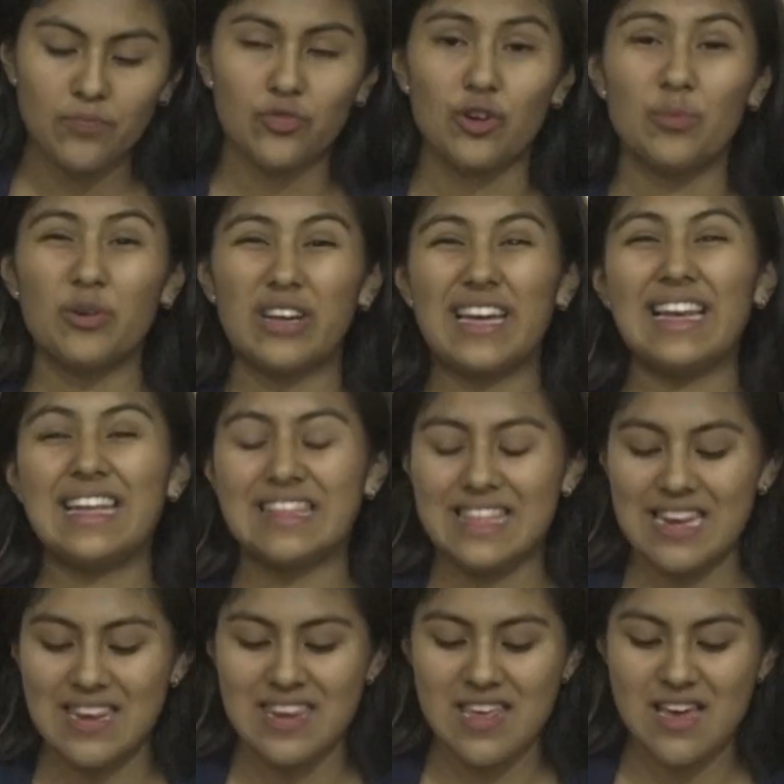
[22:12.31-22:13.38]
Como que le
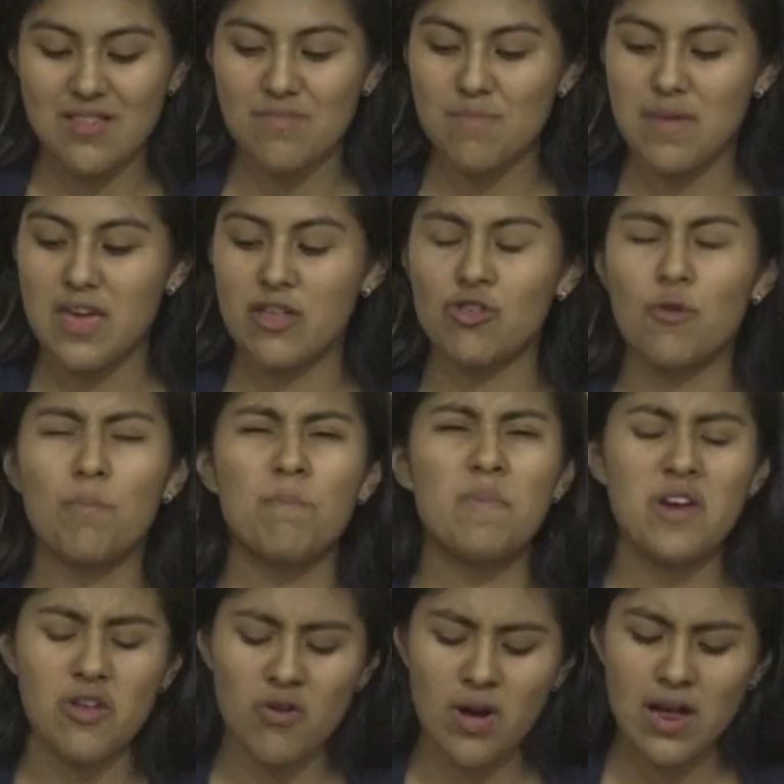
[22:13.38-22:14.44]
tenían miedo,
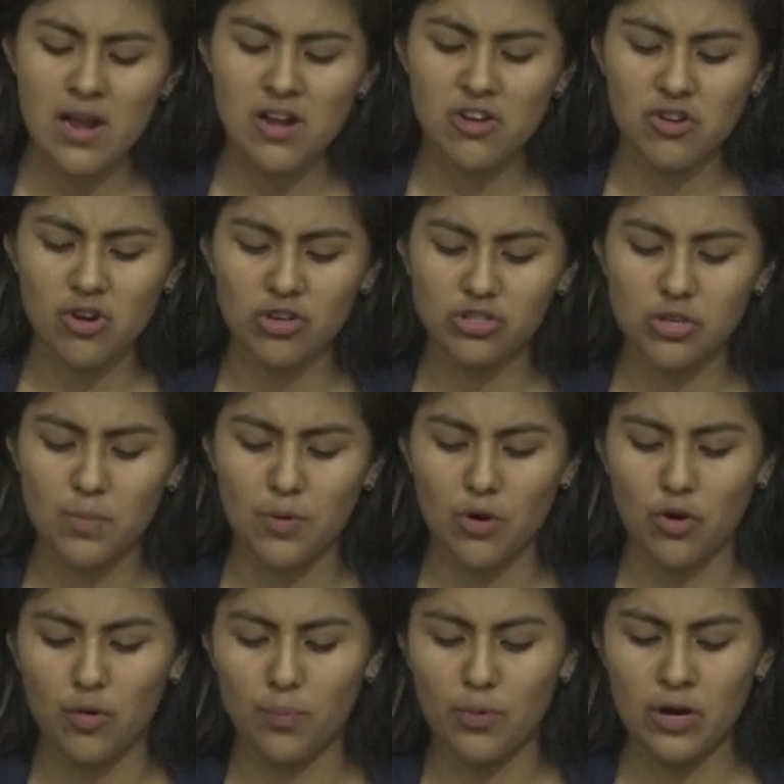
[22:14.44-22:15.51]
pero él no se
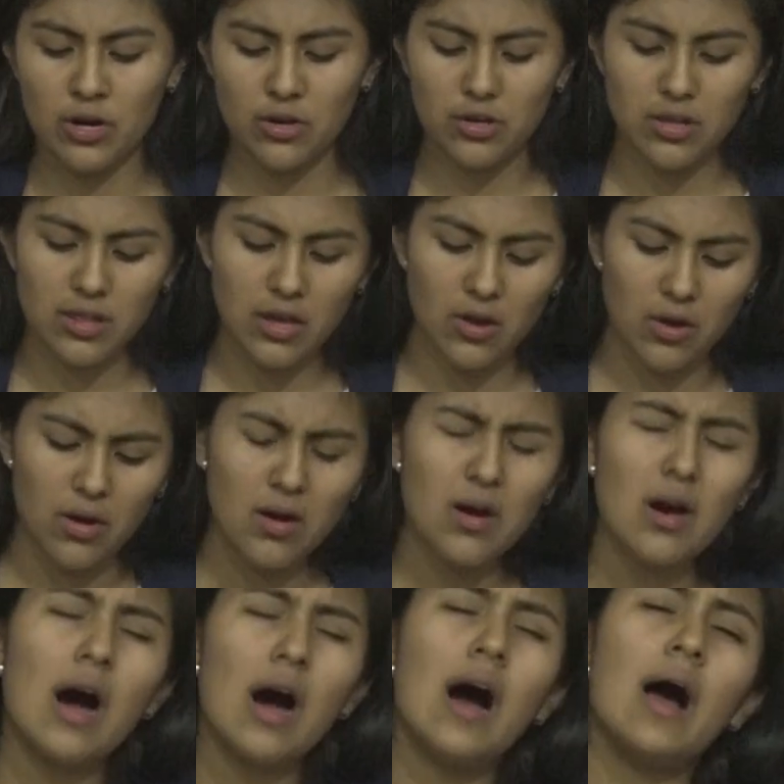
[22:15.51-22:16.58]
preocupó, él no dijo,
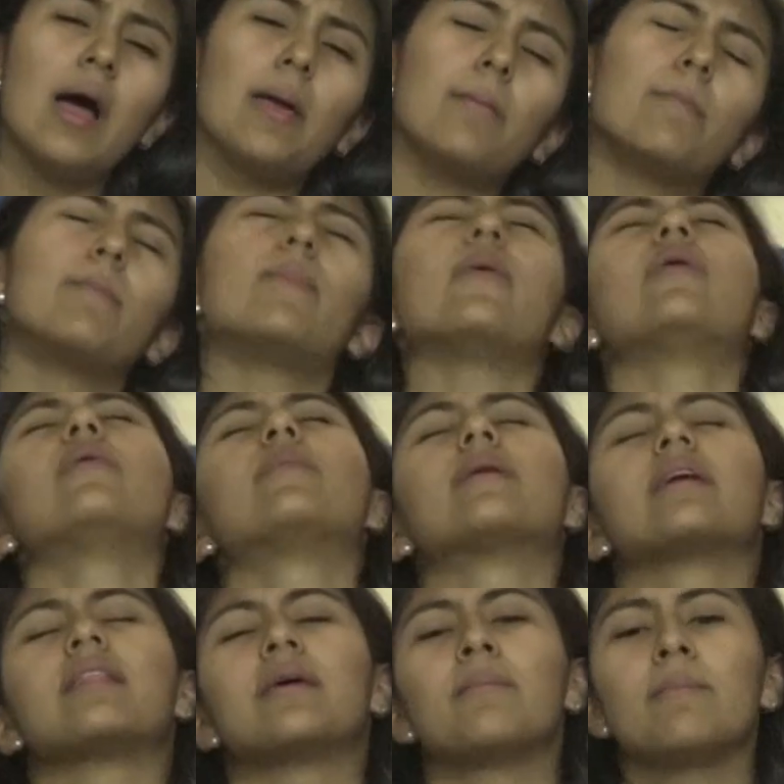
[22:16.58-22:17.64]
ay
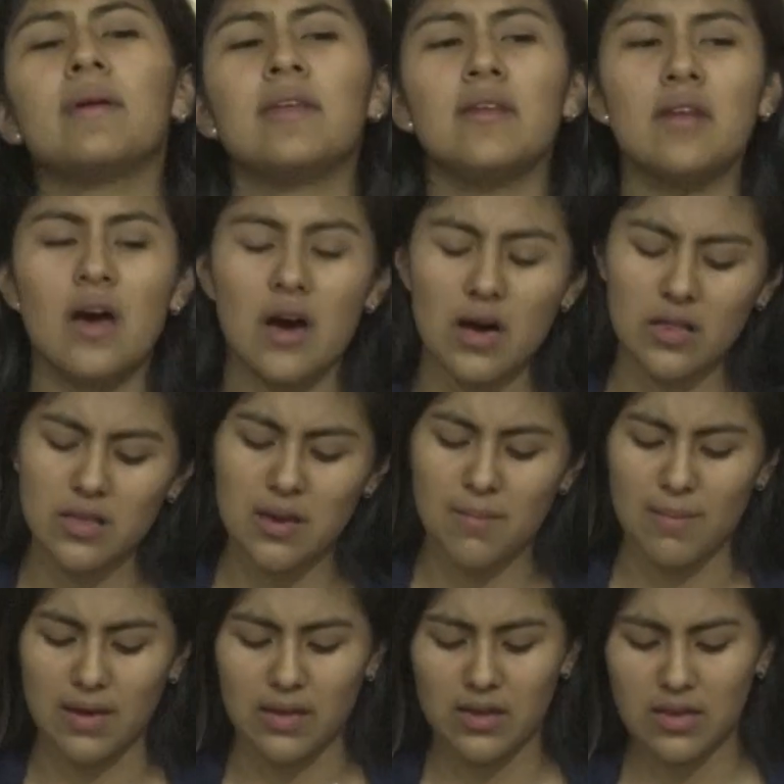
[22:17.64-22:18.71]
pobre de mí, nadie
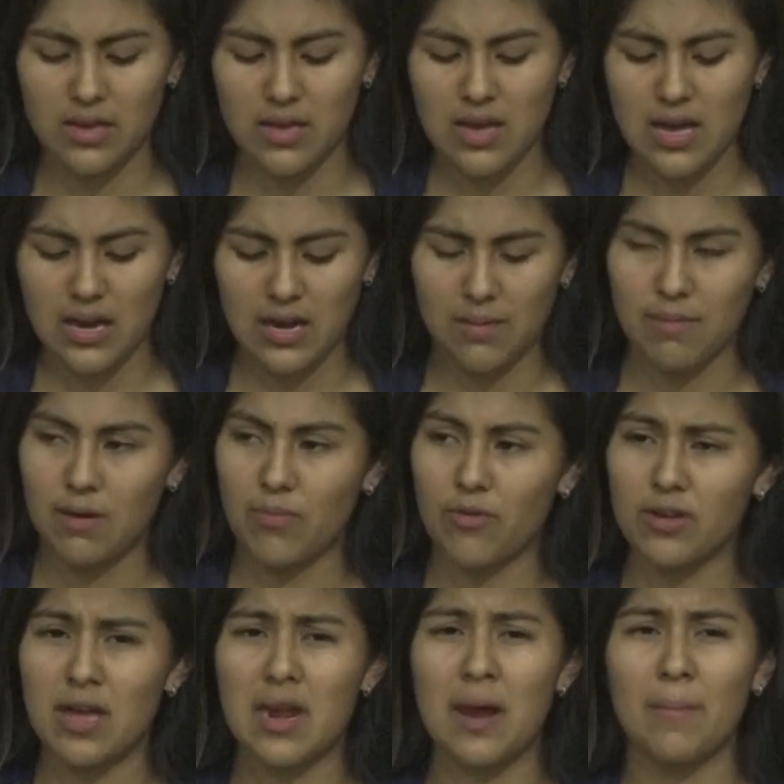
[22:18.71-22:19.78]
me quiere, me
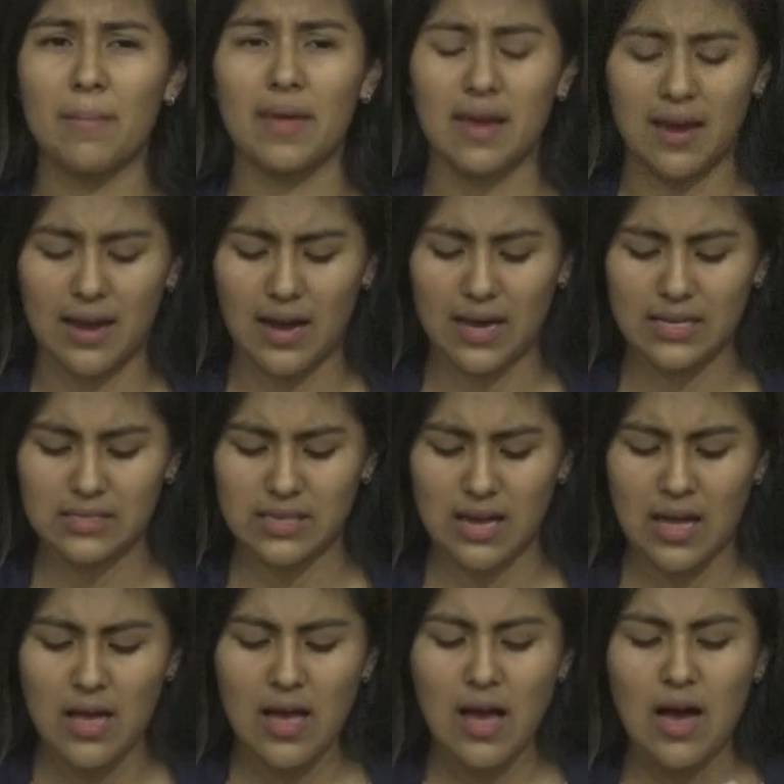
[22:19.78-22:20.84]
voy a ir a mi casa
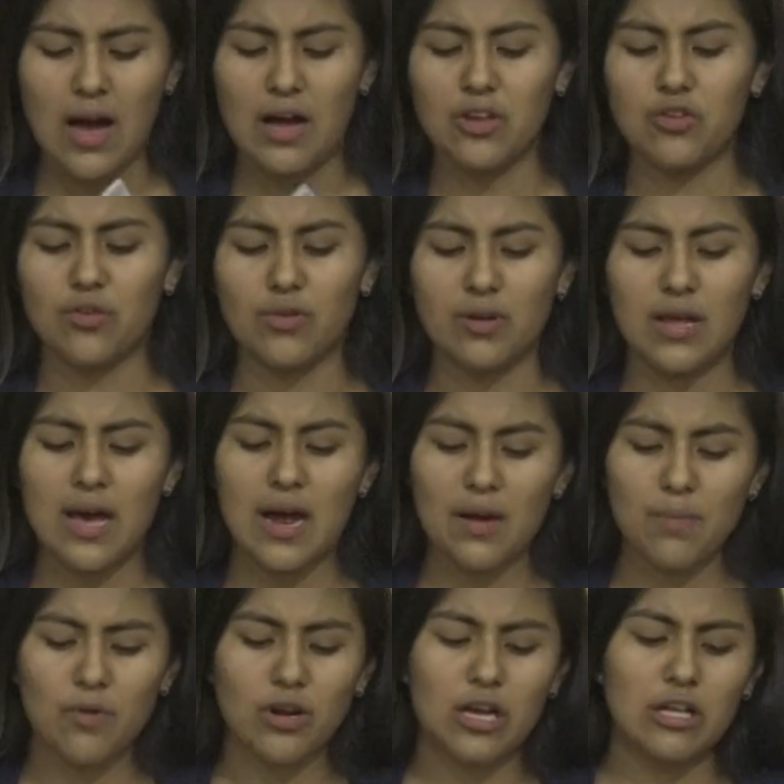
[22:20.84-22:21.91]
a llorar
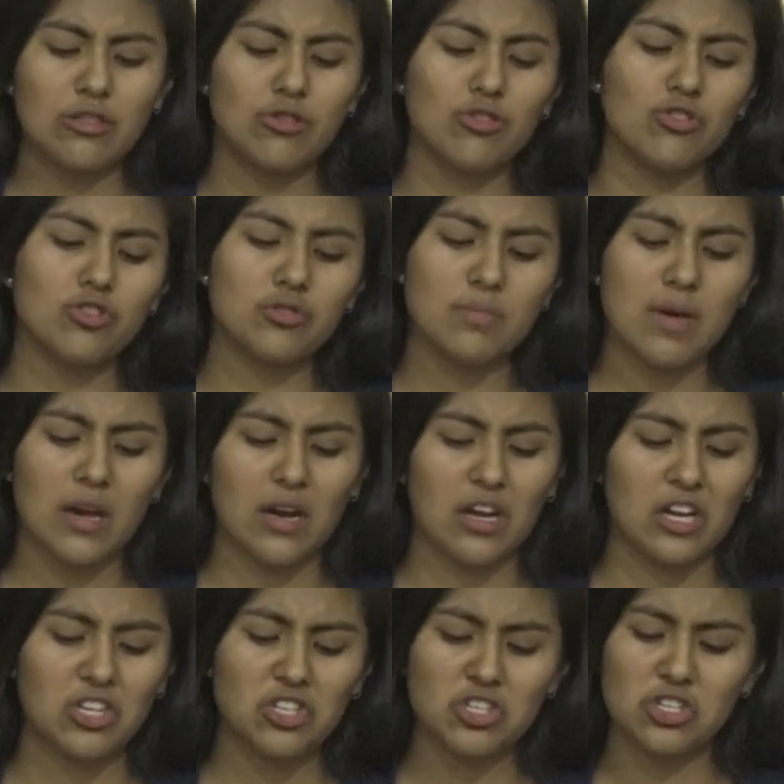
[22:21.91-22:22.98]
porque todos me
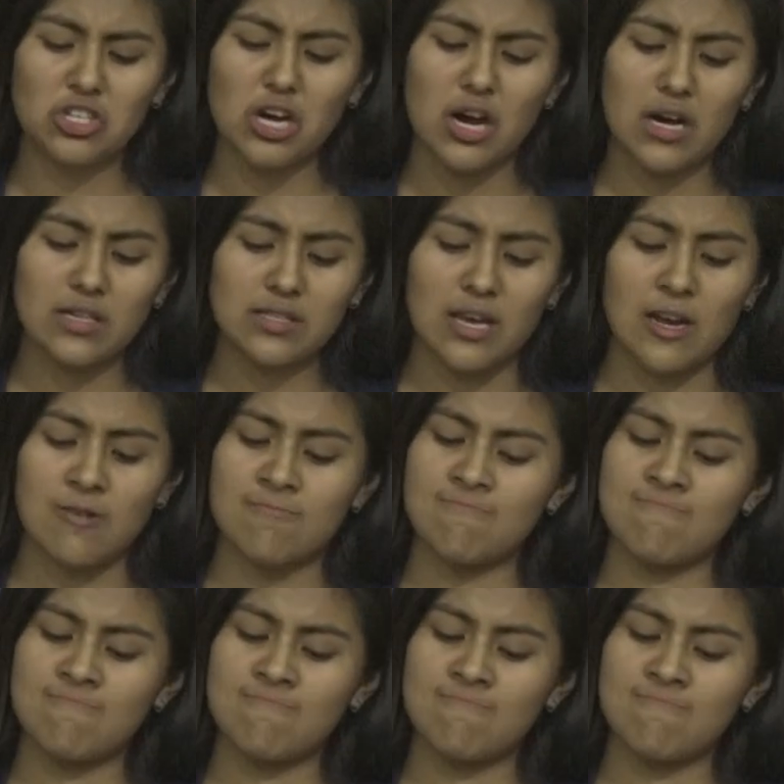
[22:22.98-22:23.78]
rechazan.